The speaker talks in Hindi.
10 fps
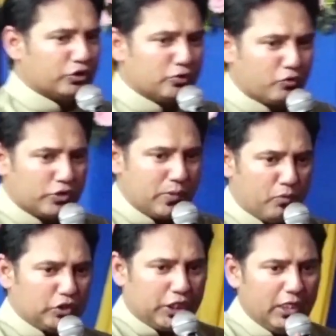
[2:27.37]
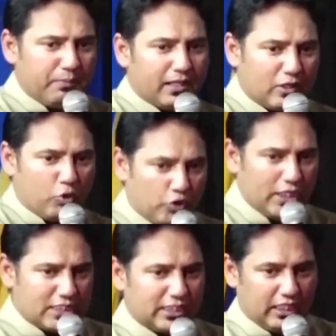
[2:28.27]
कुछ मुट्ठी पर खोने
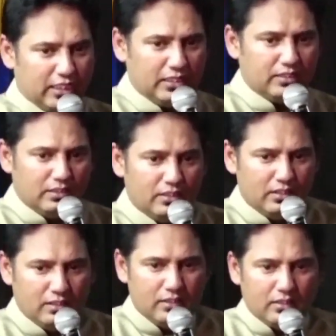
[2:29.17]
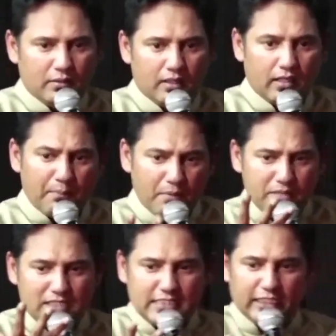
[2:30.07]
से रब मिल
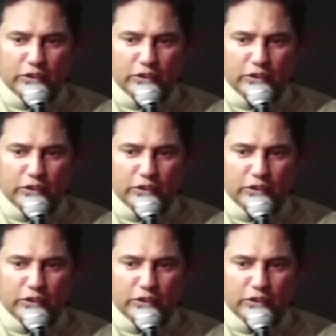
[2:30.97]
जाए तो